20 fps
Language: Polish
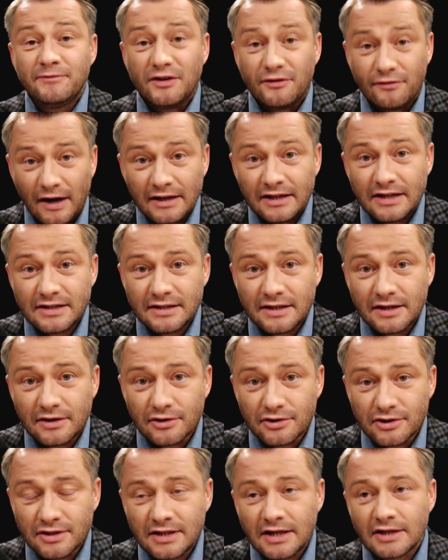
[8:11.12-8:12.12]
i fajnie z niej
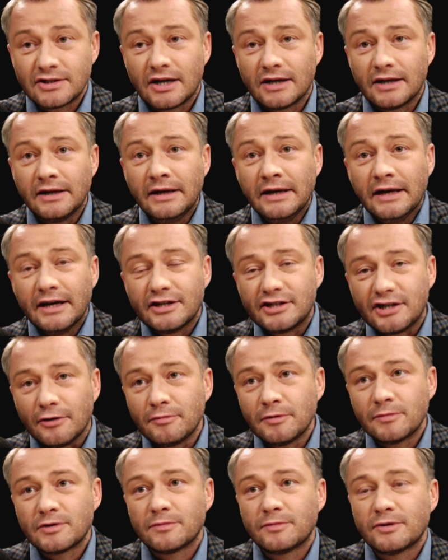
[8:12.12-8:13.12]
korzystać, ale
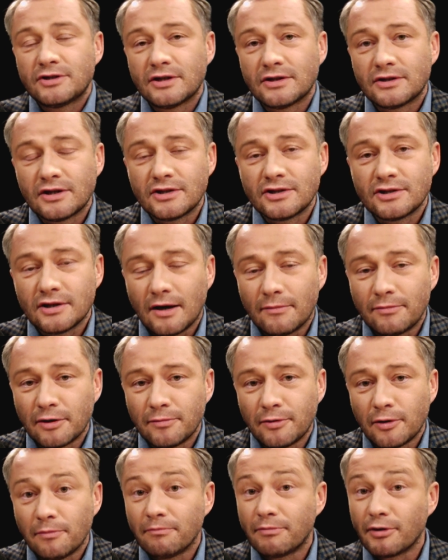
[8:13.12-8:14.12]
chciałbym, żebyście też a
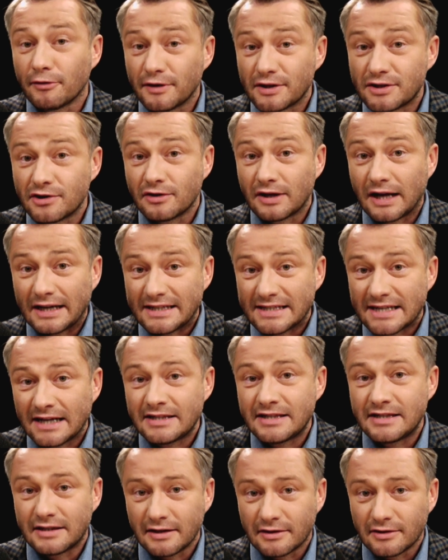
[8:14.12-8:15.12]
propos
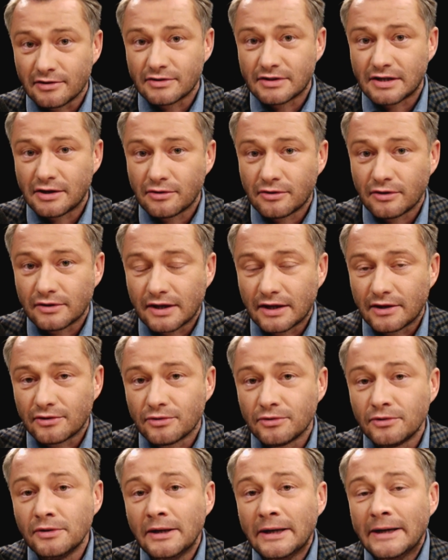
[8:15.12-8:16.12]
profesjonalizacji tego rodzaju
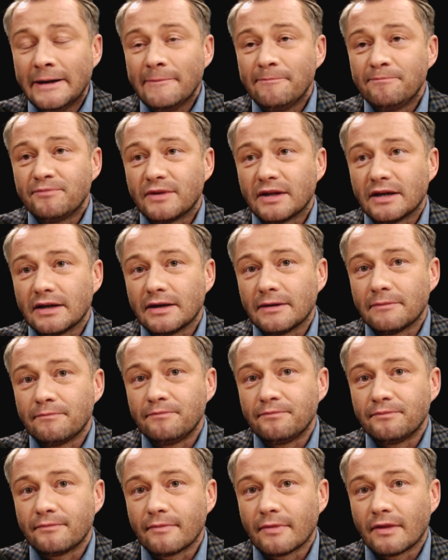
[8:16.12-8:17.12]
kontentu, e,
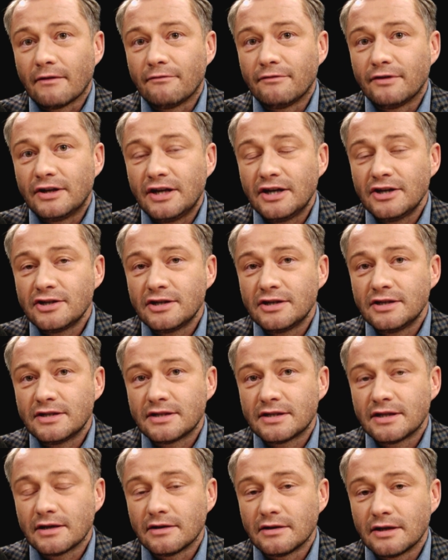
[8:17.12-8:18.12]
mm, wynieśli
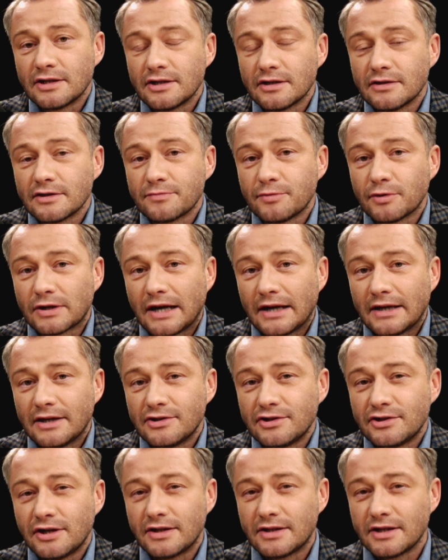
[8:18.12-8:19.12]
z tego naszego
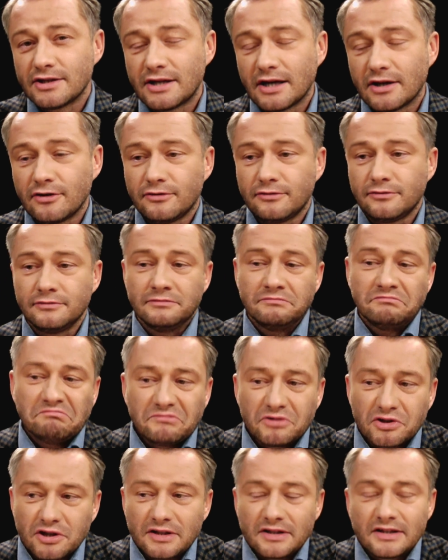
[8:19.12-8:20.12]
spotkania dzisiaj też taką,
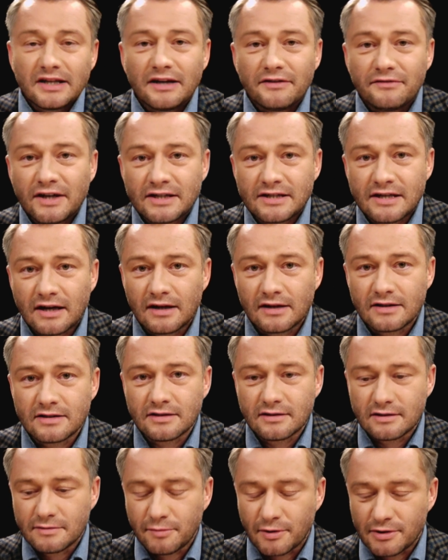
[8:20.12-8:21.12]
może nie tyle wiedzę, ale
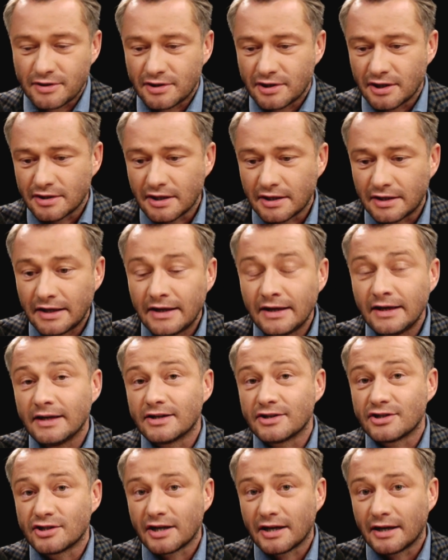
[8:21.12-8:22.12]
spostrzeżenie,
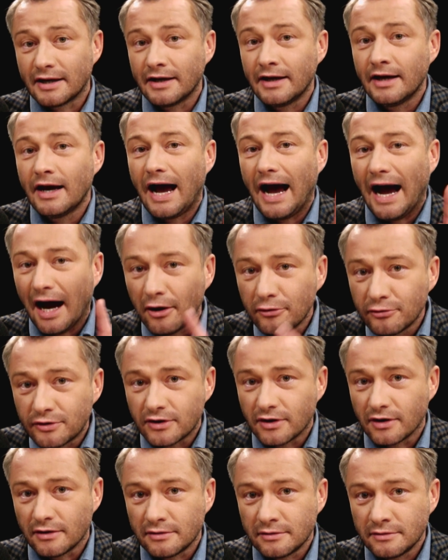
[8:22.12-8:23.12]
że
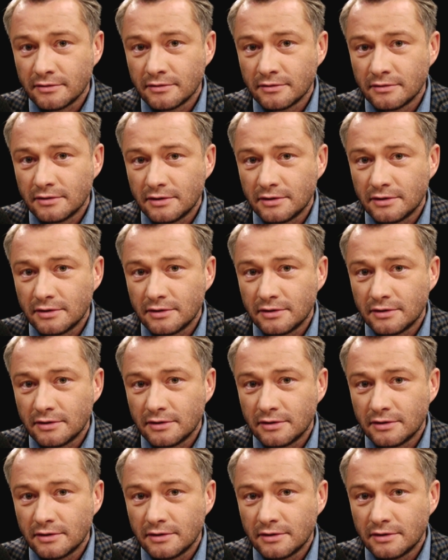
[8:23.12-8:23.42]
audio